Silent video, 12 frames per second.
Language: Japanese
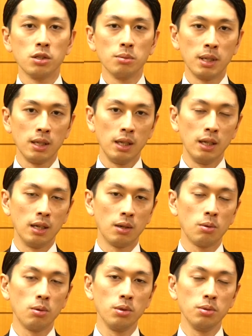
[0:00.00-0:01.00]
つま
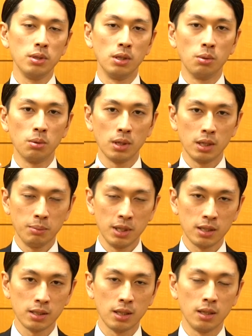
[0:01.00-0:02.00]
りこういうふうに動画で
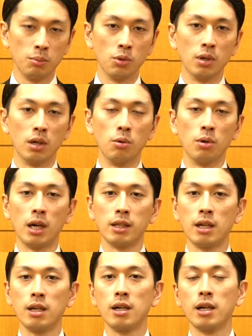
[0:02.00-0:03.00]
皆さんに僕がこう
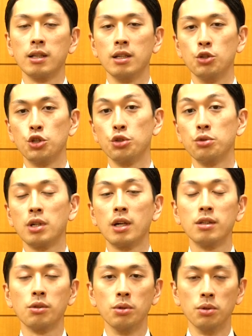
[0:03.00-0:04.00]
語りかけてる瞬
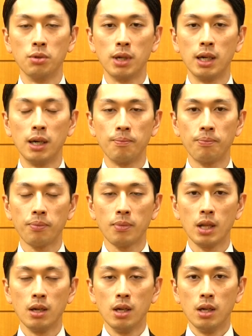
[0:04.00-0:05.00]
間というのは
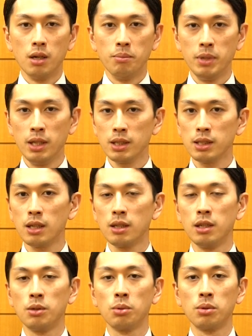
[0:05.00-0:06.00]
皆さん
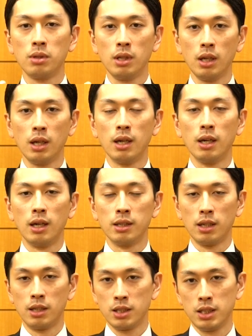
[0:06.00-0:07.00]
にとって
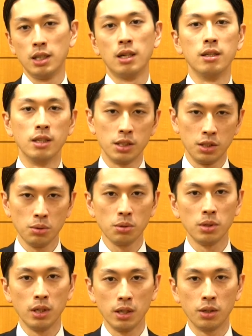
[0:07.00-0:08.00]
新しい話
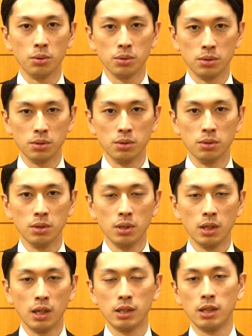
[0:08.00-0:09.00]
を提供する
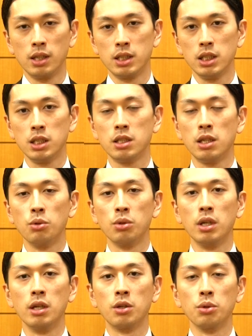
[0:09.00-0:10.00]
新しい視点を
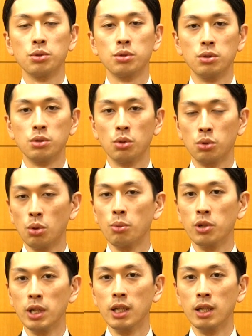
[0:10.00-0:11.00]
提供するとと
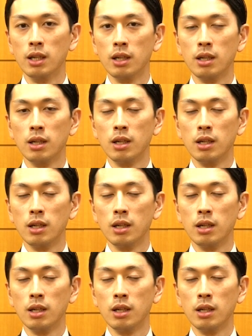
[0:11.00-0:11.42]
もに